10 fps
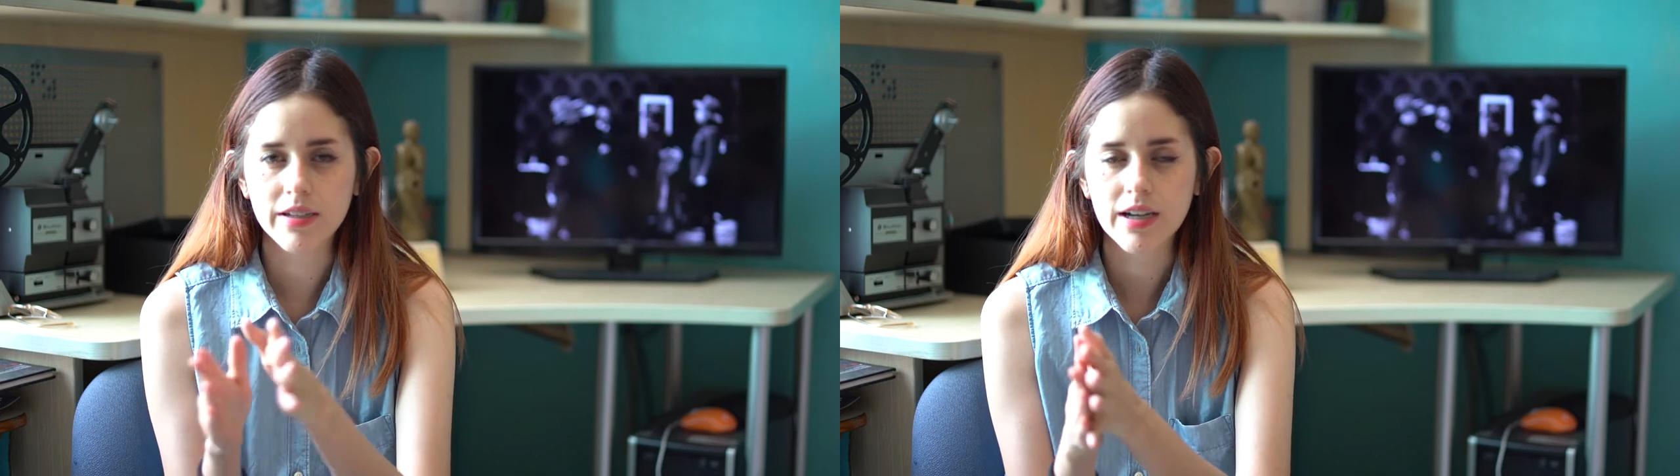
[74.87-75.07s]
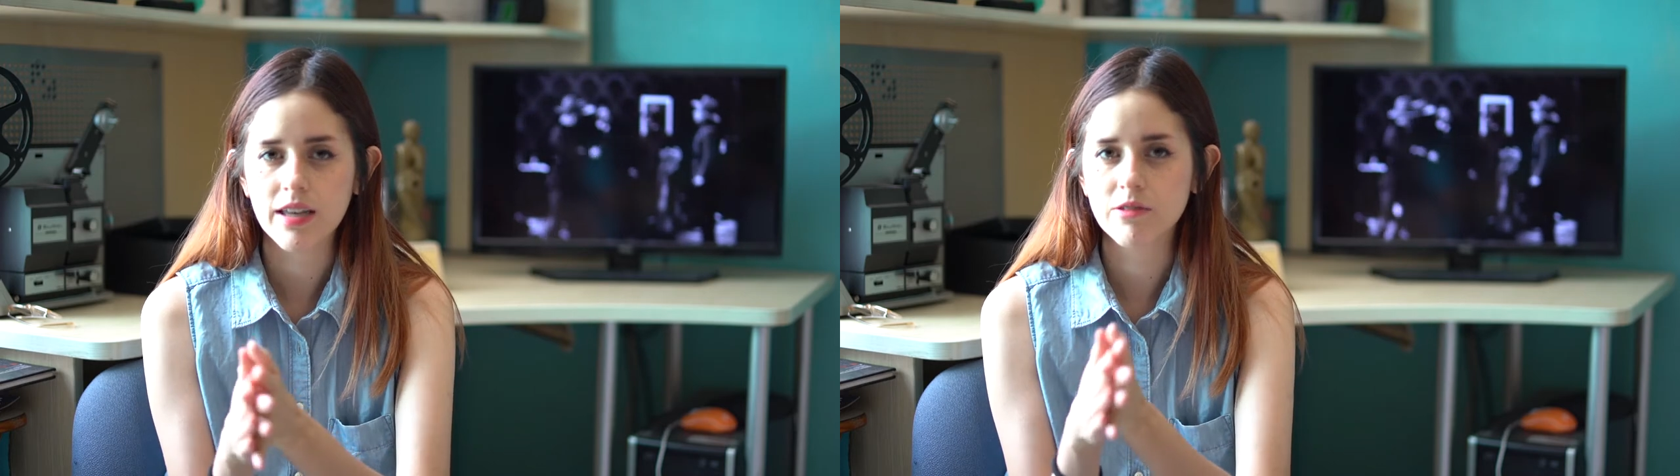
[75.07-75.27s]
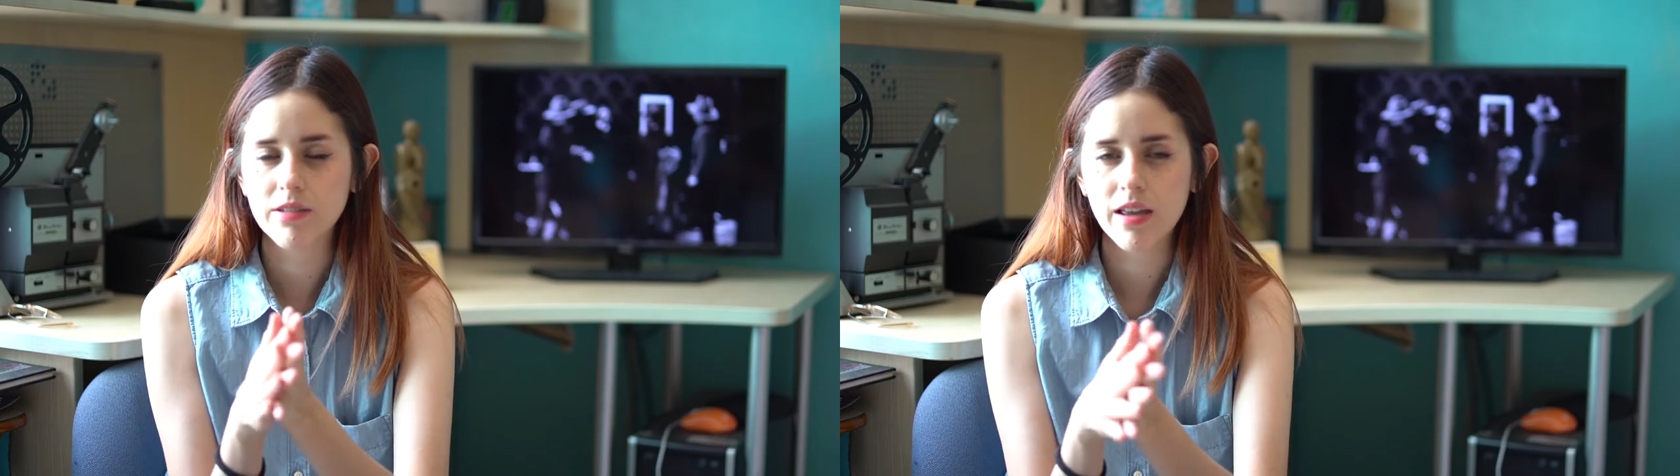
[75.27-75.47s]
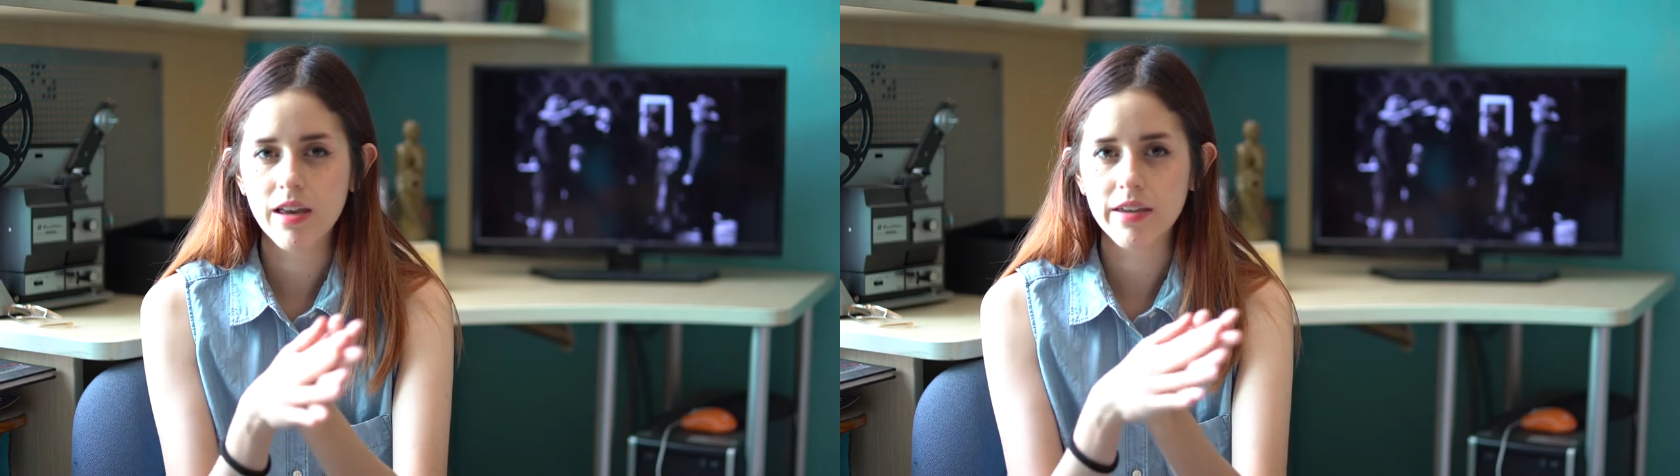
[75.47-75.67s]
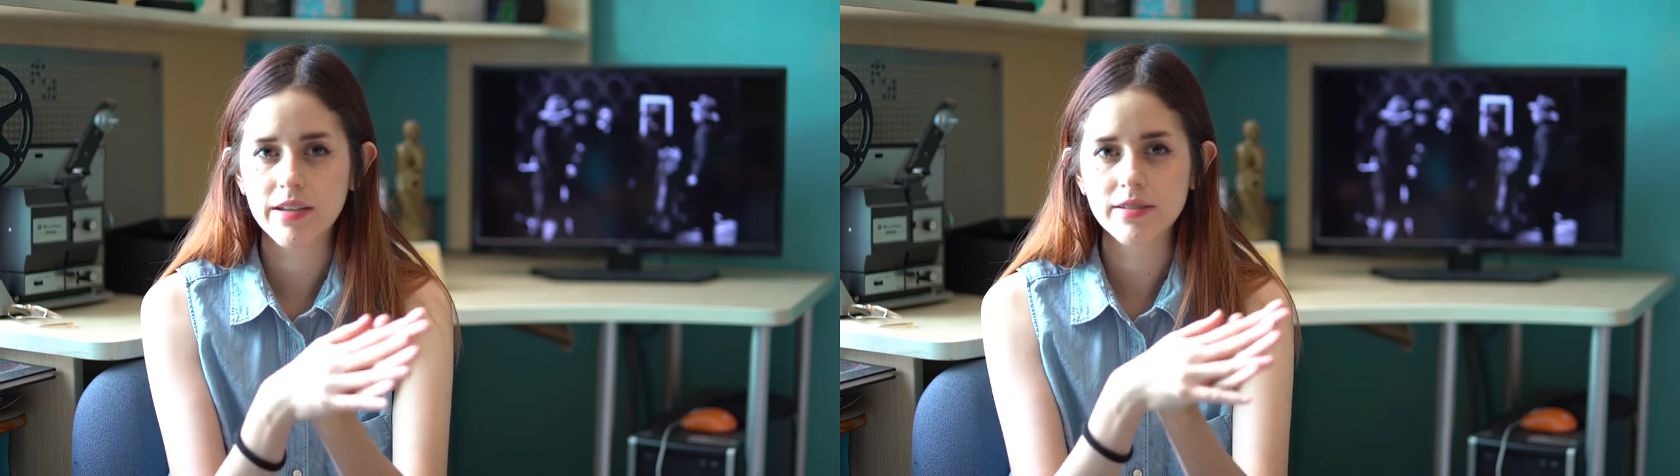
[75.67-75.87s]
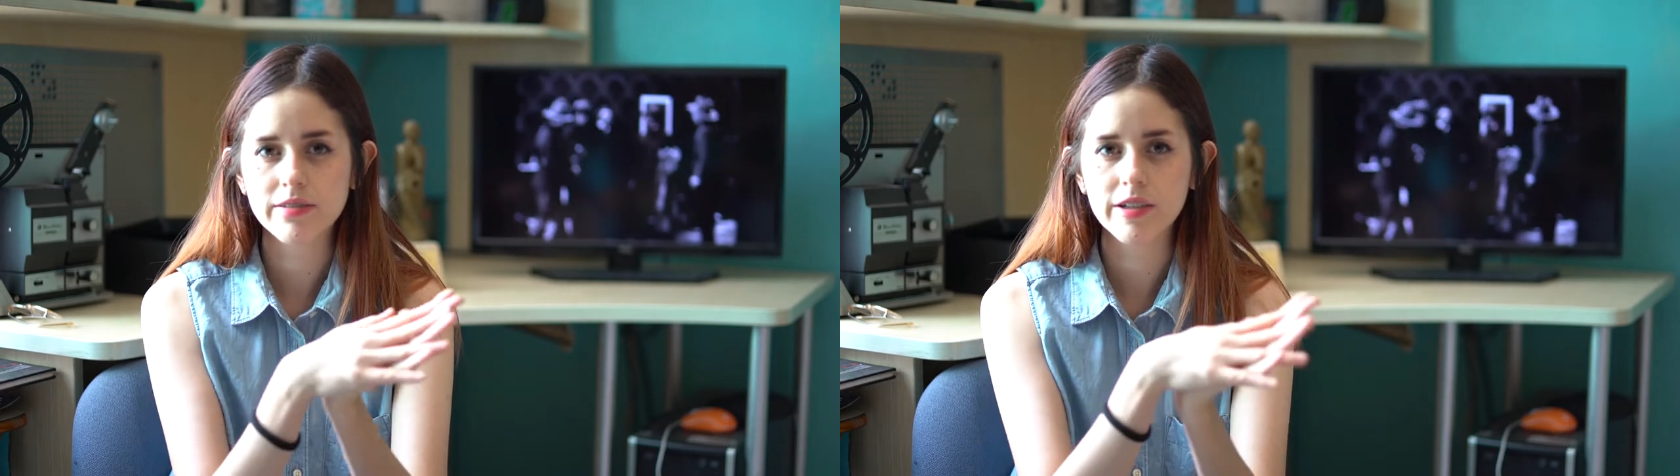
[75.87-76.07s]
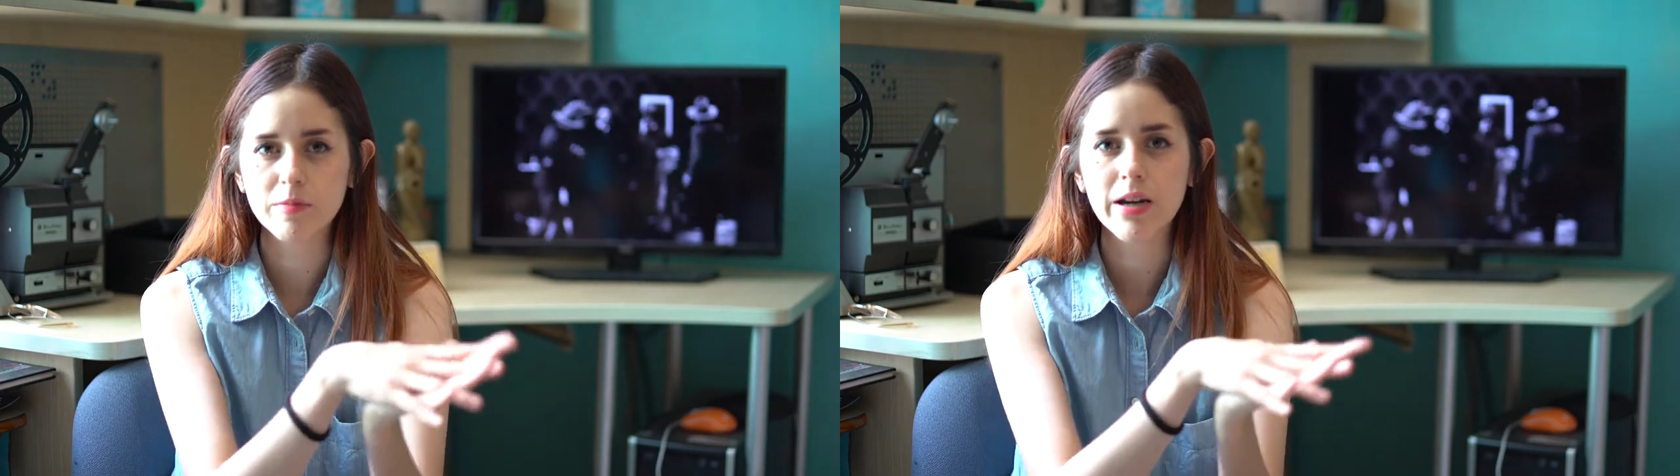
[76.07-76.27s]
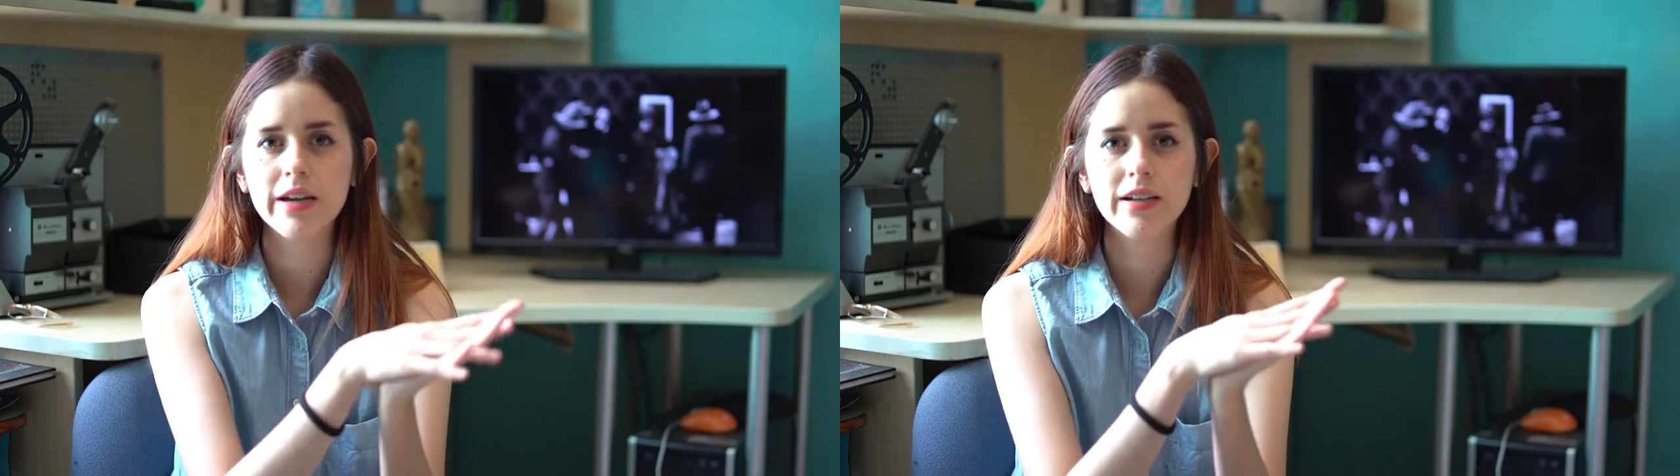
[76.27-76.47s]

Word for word: En cada una de ellas Derba